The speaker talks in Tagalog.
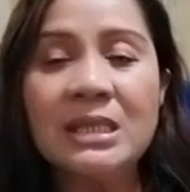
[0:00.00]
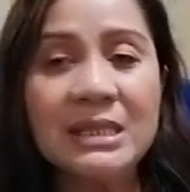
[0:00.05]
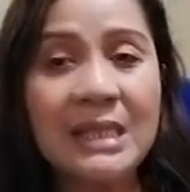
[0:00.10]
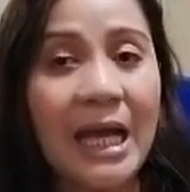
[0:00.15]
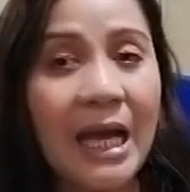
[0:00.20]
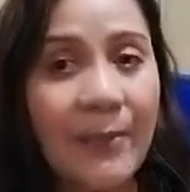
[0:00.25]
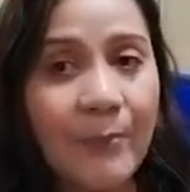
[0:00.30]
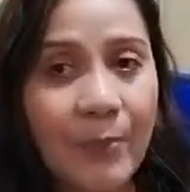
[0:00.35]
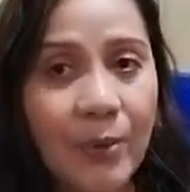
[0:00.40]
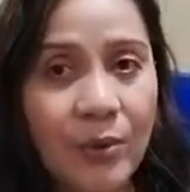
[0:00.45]

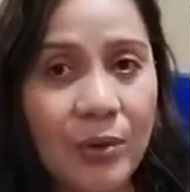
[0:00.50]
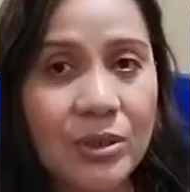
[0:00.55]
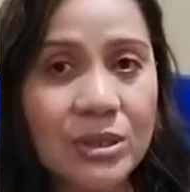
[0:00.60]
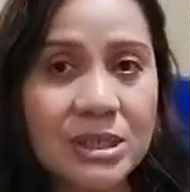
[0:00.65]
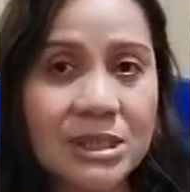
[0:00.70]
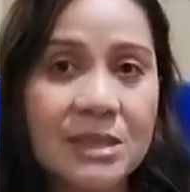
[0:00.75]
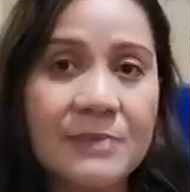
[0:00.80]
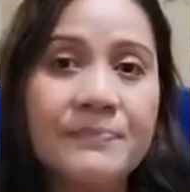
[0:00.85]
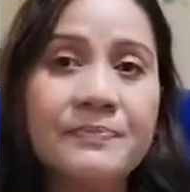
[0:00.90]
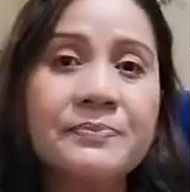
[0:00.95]

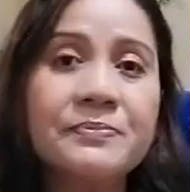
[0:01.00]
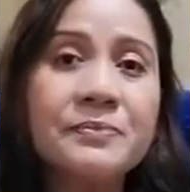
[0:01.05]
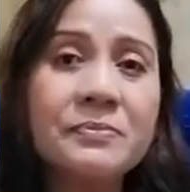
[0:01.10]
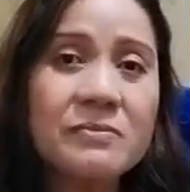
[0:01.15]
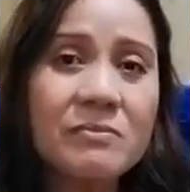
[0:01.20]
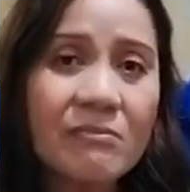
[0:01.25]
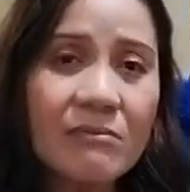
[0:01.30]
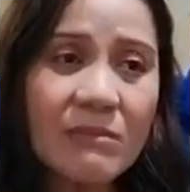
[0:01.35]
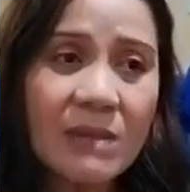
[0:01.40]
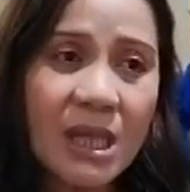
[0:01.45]
Tapos,
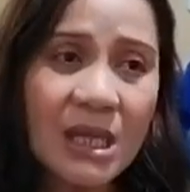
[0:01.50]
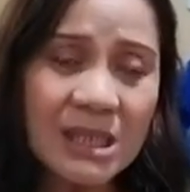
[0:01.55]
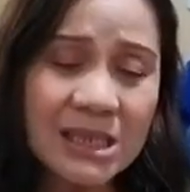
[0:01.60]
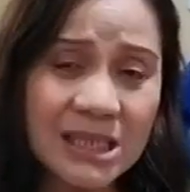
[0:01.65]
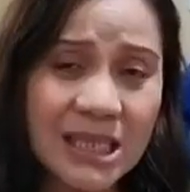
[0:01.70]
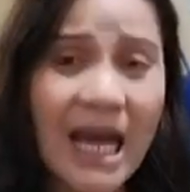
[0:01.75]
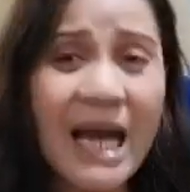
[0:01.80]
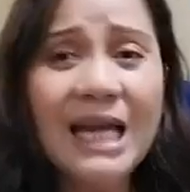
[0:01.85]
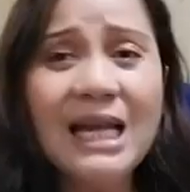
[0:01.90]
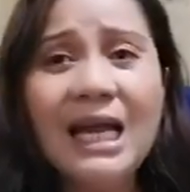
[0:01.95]

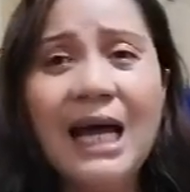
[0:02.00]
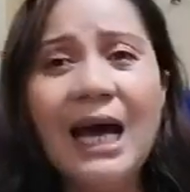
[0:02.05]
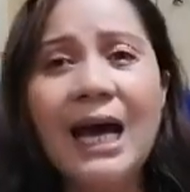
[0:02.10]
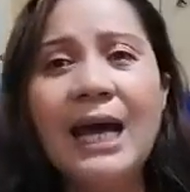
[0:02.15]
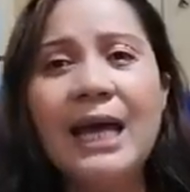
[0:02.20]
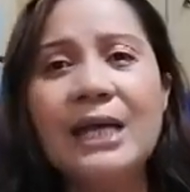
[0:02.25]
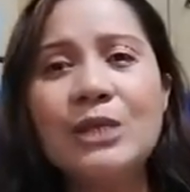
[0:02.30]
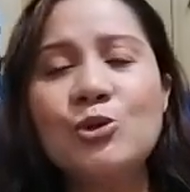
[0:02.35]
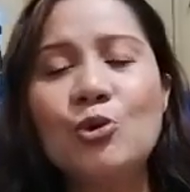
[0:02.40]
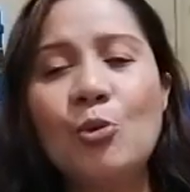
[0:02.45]

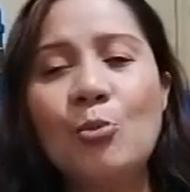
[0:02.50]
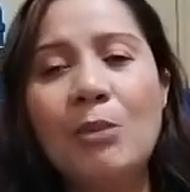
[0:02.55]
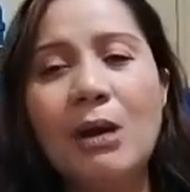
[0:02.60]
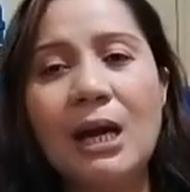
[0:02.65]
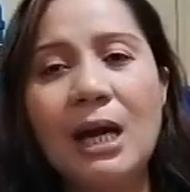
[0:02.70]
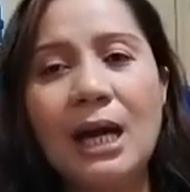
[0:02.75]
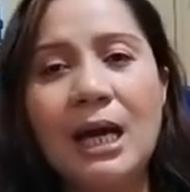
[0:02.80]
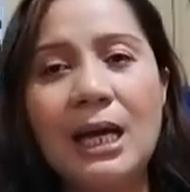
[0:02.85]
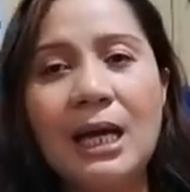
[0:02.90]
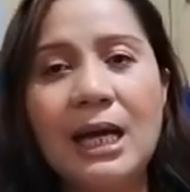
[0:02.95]
sana itong
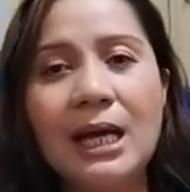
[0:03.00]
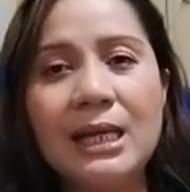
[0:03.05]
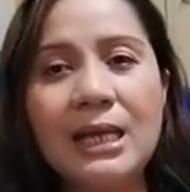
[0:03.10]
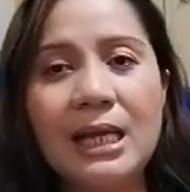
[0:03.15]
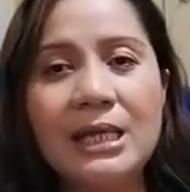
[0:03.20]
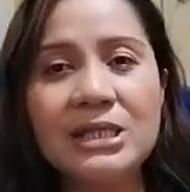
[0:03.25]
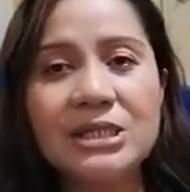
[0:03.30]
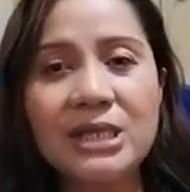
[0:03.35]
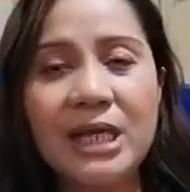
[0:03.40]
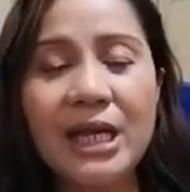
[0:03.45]
mga
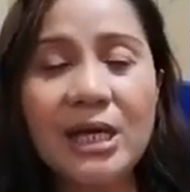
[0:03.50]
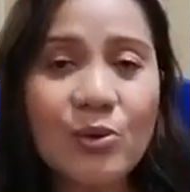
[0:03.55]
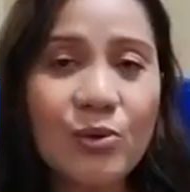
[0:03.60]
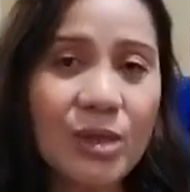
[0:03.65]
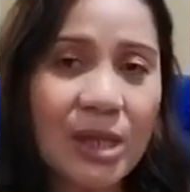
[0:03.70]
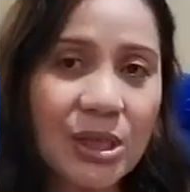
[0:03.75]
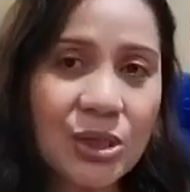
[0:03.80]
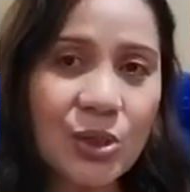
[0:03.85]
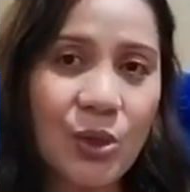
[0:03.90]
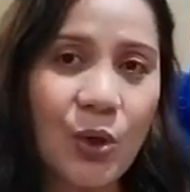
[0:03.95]
na-share
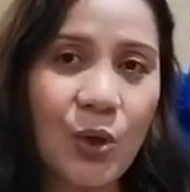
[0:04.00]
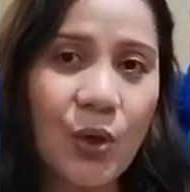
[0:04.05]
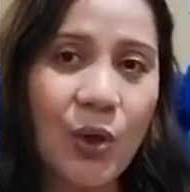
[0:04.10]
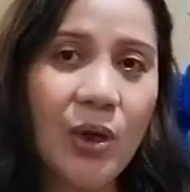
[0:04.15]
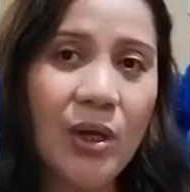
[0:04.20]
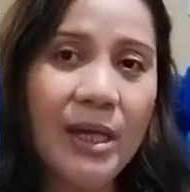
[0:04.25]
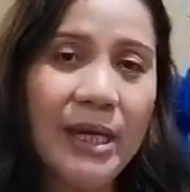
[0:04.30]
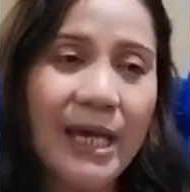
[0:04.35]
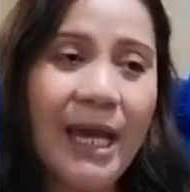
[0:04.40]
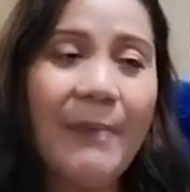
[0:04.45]
ko na
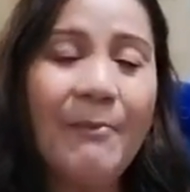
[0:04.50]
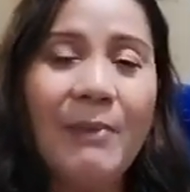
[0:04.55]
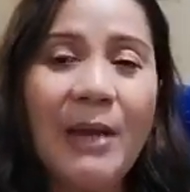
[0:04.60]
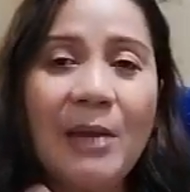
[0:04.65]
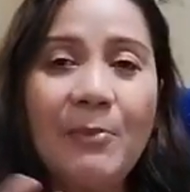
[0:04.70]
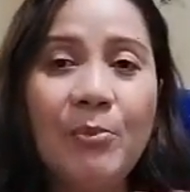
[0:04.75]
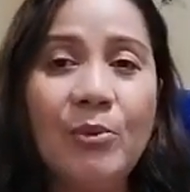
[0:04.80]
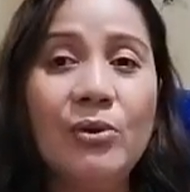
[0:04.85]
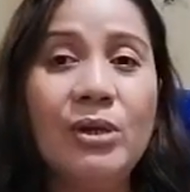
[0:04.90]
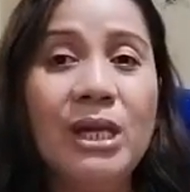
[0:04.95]
to,
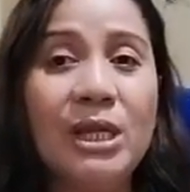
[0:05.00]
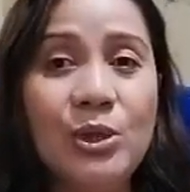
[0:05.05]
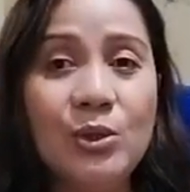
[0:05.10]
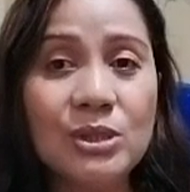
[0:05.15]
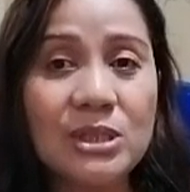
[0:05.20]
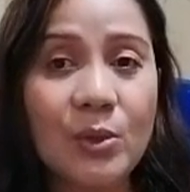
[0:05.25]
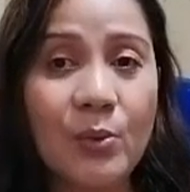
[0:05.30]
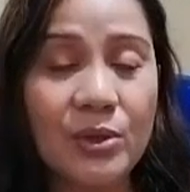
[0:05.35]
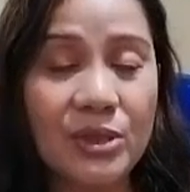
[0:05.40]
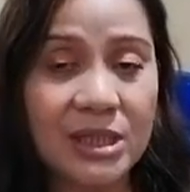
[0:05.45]
i-apply po ninyo
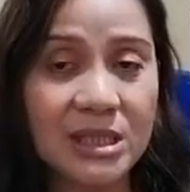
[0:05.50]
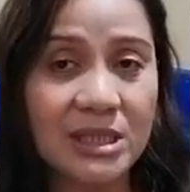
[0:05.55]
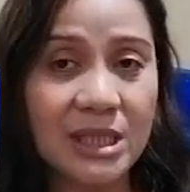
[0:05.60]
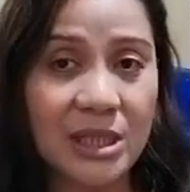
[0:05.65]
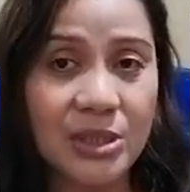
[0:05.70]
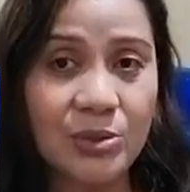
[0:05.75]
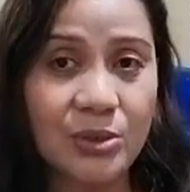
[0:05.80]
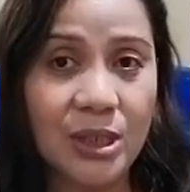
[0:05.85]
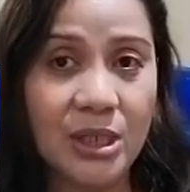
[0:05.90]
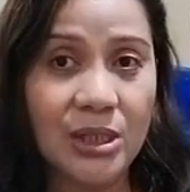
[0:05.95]
sa water
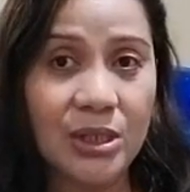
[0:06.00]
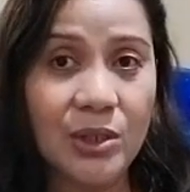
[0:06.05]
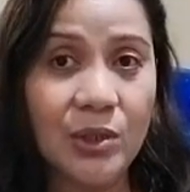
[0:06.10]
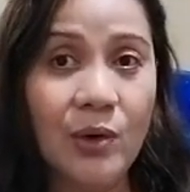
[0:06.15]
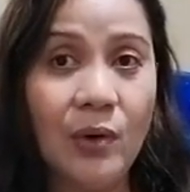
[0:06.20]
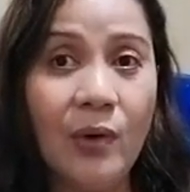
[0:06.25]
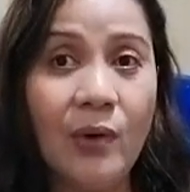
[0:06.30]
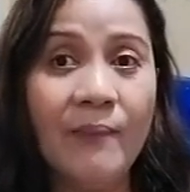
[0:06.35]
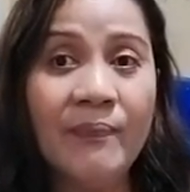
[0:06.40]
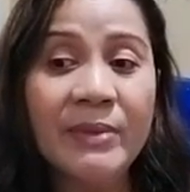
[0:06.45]
station
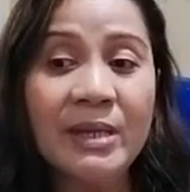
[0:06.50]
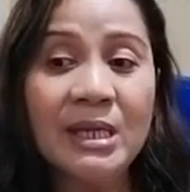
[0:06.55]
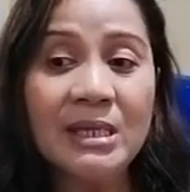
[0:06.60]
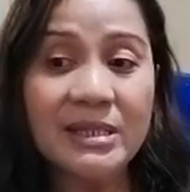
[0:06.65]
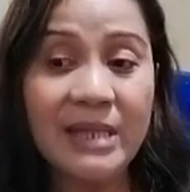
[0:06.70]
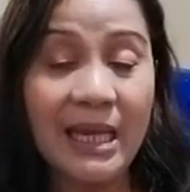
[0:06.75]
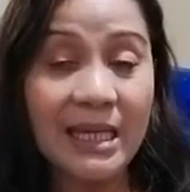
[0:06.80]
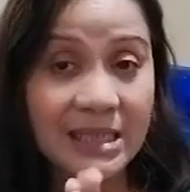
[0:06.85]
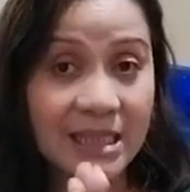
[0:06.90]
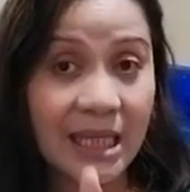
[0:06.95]
ninyo.
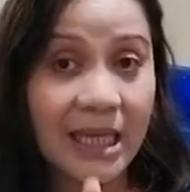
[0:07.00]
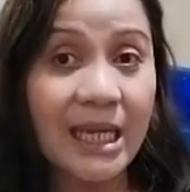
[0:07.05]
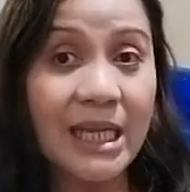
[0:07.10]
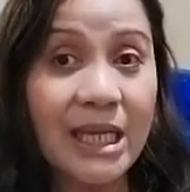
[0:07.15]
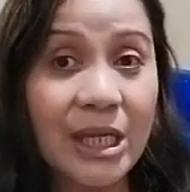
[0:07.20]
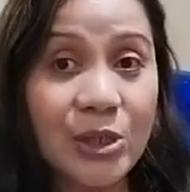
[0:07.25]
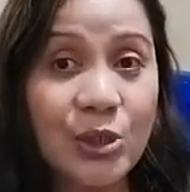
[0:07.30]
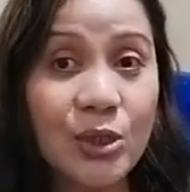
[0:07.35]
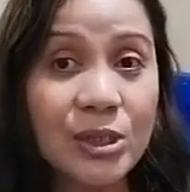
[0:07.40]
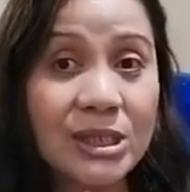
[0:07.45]
Testingin
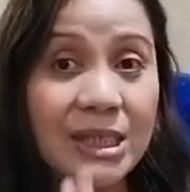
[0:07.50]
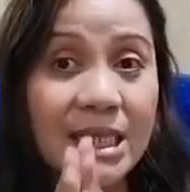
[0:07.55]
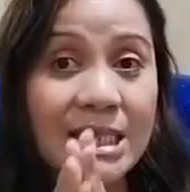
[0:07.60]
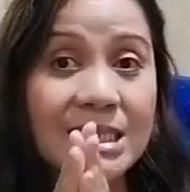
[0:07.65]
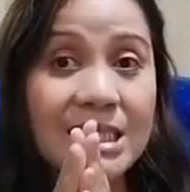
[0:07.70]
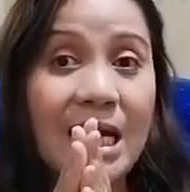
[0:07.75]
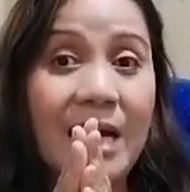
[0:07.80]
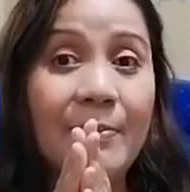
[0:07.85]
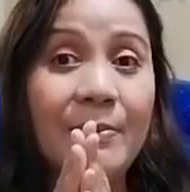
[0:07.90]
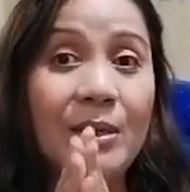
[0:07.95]
ninyo yung
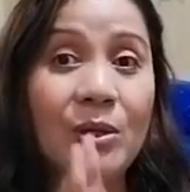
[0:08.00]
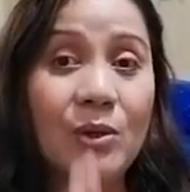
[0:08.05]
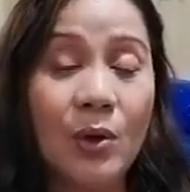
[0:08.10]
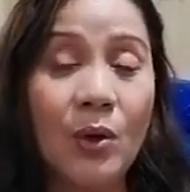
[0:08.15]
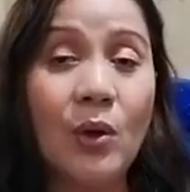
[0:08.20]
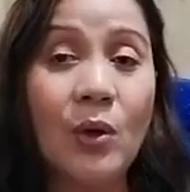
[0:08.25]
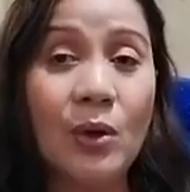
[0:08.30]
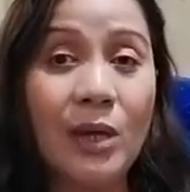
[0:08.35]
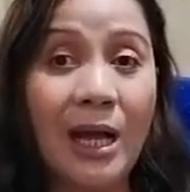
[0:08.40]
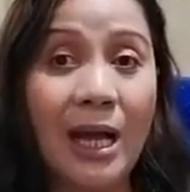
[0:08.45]
sinasabi
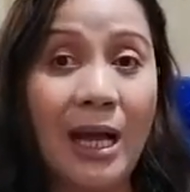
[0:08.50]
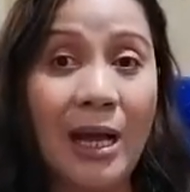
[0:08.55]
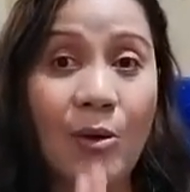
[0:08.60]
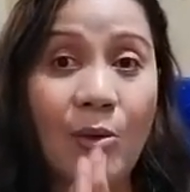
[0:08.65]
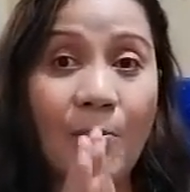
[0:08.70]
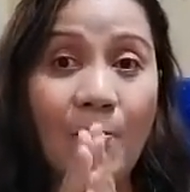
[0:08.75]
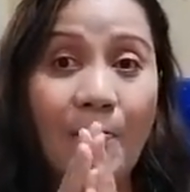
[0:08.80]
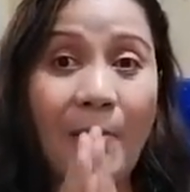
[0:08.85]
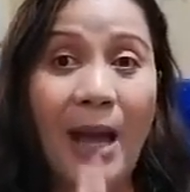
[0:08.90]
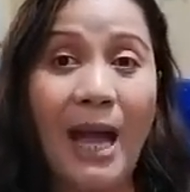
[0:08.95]
ko na
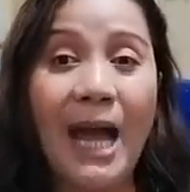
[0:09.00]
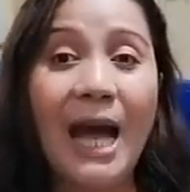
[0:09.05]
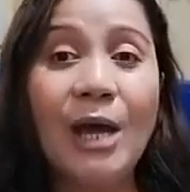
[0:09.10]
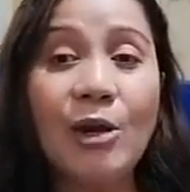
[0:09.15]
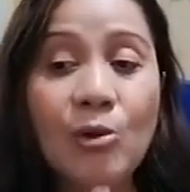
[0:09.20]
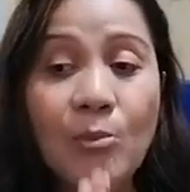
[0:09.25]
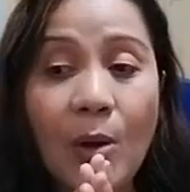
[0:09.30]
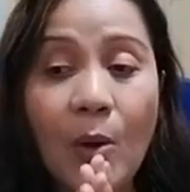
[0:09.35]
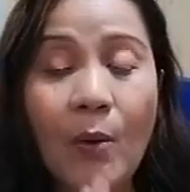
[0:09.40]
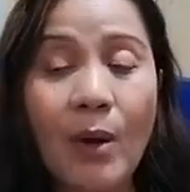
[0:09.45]
kung
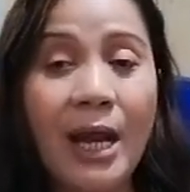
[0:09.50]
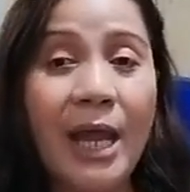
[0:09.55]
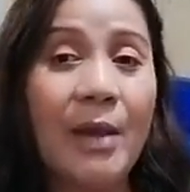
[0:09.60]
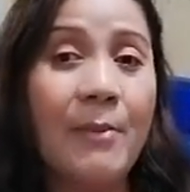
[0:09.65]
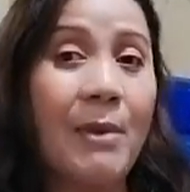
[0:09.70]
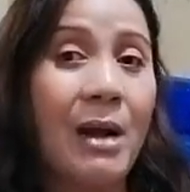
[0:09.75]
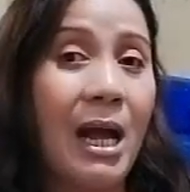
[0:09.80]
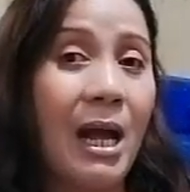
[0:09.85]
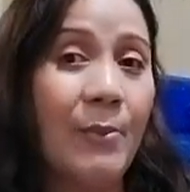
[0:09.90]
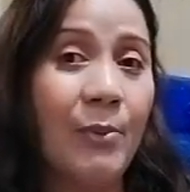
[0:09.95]
paano mawala
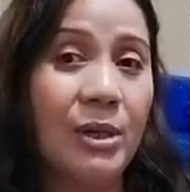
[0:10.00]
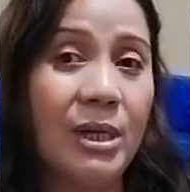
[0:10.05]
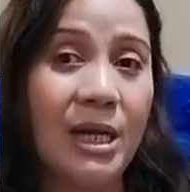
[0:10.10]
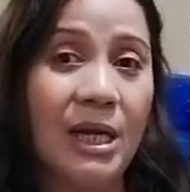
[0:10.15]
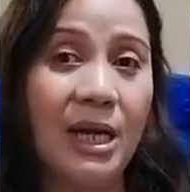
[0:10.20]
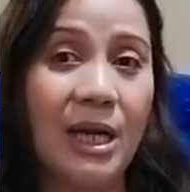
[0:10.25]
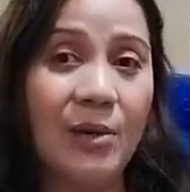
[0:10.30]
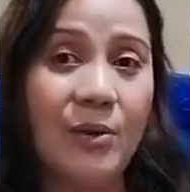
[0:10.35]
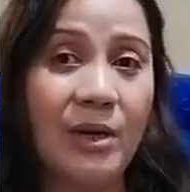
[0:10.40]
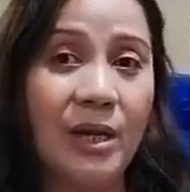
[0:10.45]
yung mga amoy
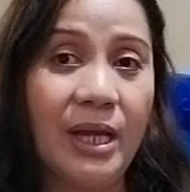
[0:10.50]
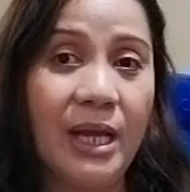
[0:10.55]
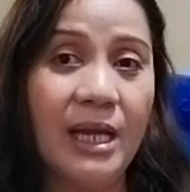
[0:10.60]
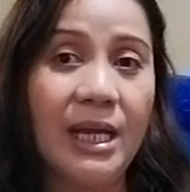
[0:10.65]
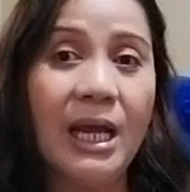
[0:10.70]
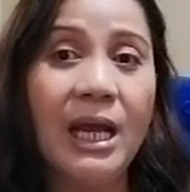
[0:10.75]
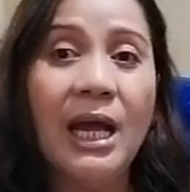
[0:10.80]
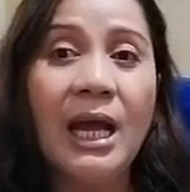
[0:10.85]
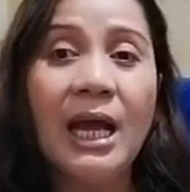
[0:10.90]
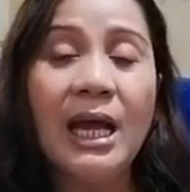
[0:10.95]
ng galon na yan.